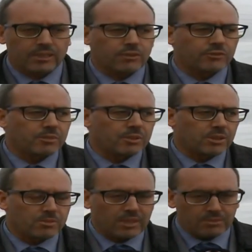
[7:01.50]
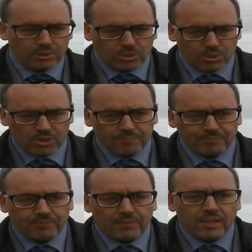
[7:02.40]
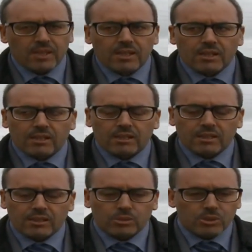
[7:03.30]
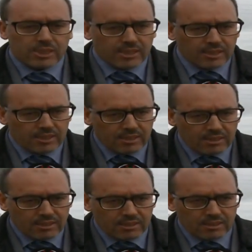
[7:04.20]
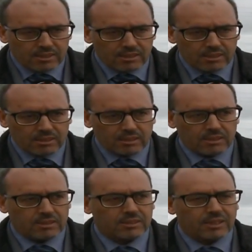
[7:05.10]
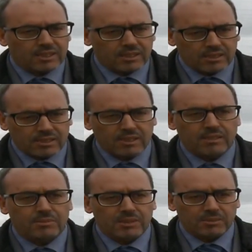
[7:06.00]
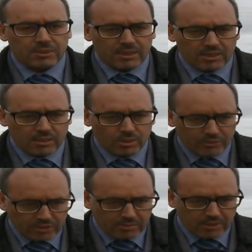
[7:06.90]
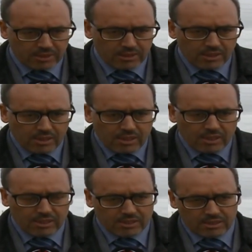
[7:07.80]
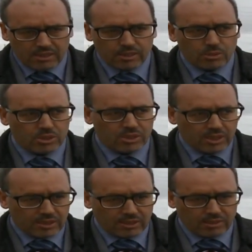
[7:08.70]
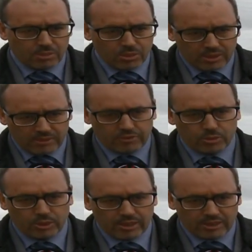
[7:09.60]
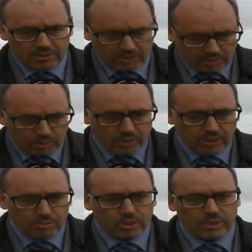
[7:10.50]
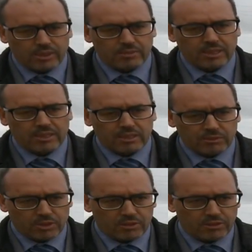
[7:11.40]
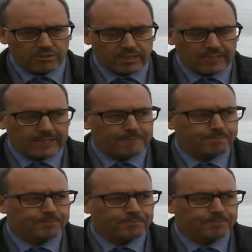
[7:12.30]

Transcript: تكفل بجمع المنتوج آه، توسيع آه، الطاقه الاستيعابيه من غرف التبريد خاصه هذا هو الشيء اللي يطلبوه هنا في الولايه اللي يطلبوه المهنيين في الفلاحه